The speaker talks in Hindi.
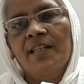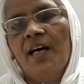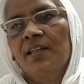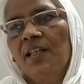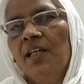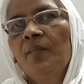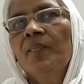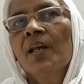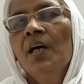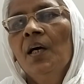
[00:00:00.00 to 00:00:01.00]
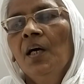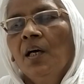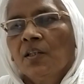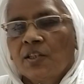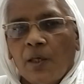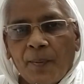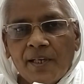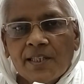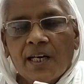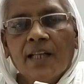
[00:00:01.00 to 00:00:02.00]
ज़्यादा आते हैं
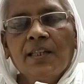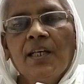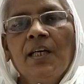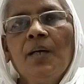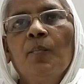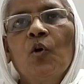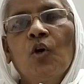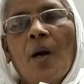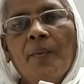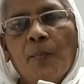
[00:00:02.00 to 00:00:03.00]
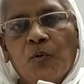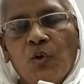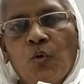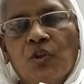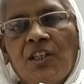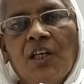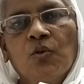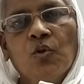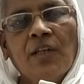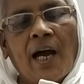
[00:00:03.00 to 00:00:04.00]
श्रीफल चढ़ाते हैं मनोकामना पूरी होती है
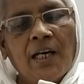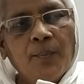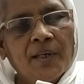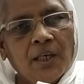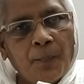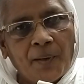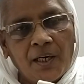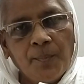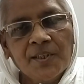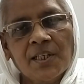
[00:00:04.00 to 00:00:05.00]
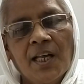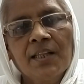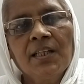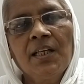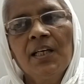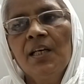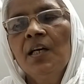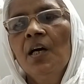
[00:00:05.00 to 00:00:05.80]
तो थाली भर के पेड़ भी चढ़ाते हैं